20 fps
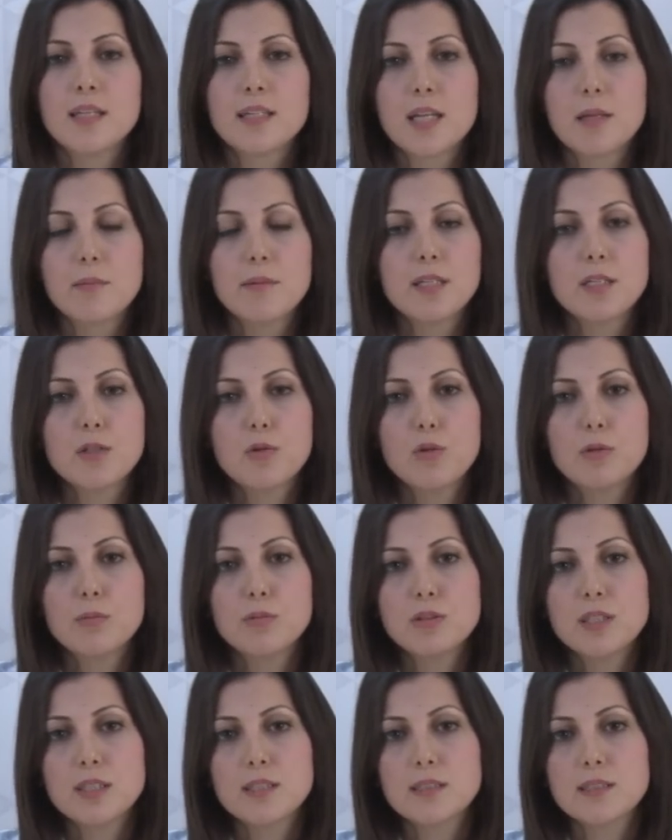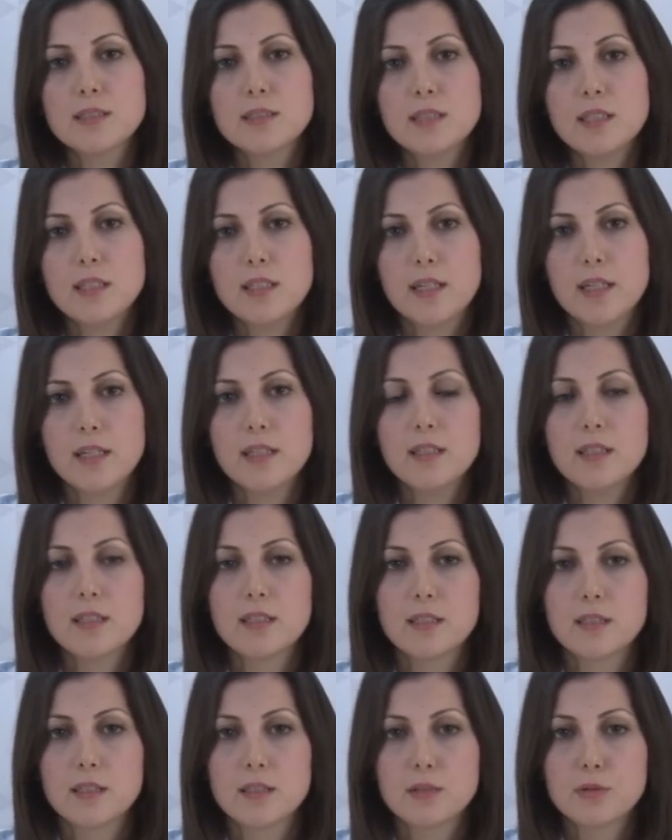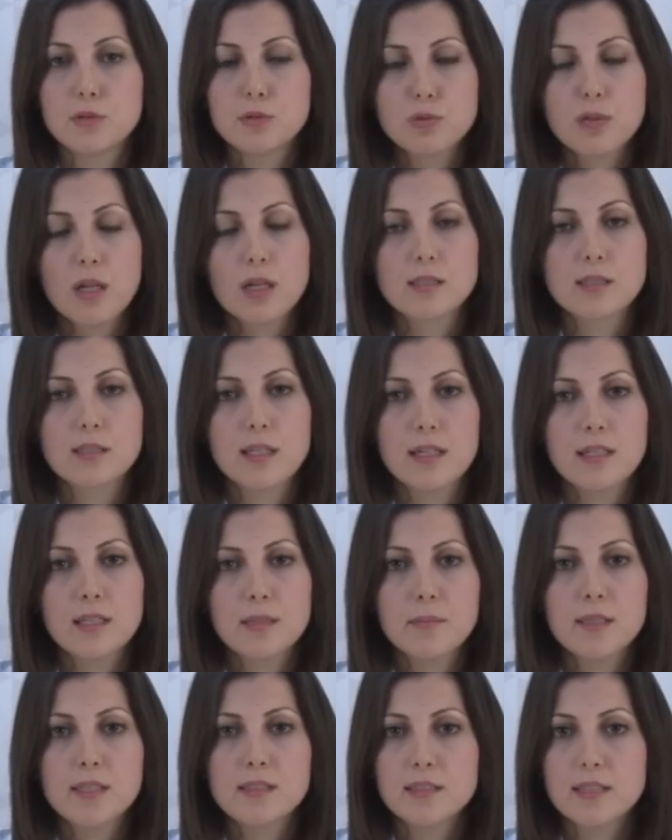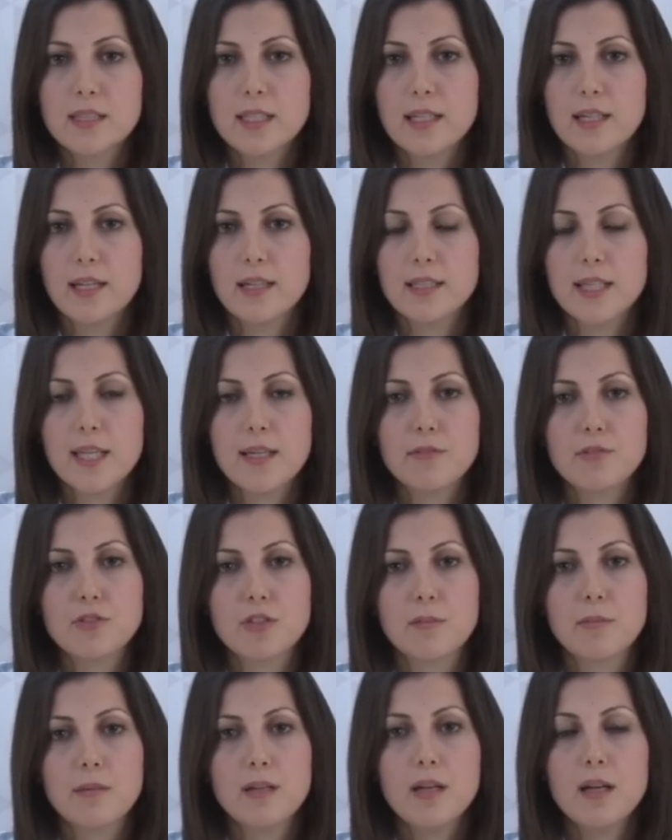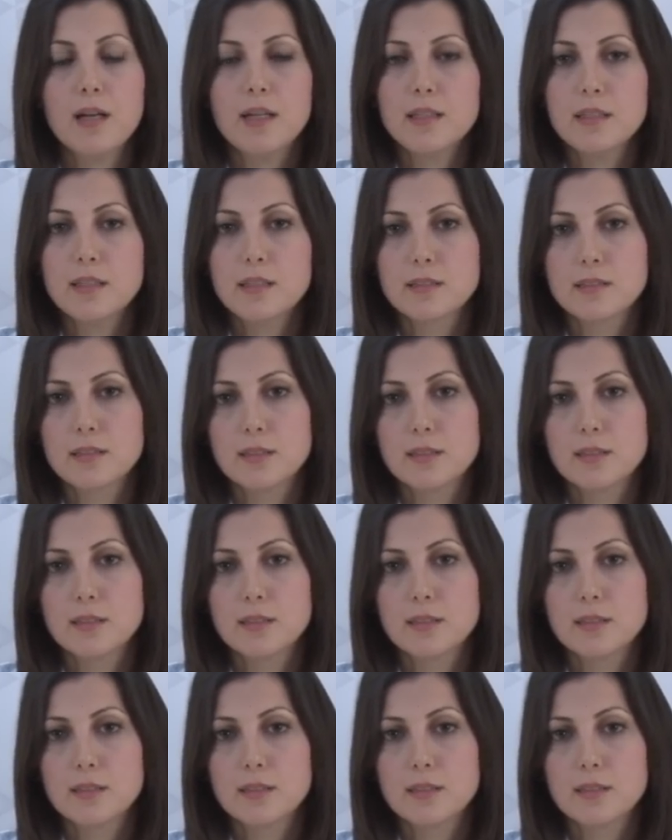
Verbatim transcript: Gebelik hormonu etkisiyle e, düz kaslarda meydana gelen gevşeme anne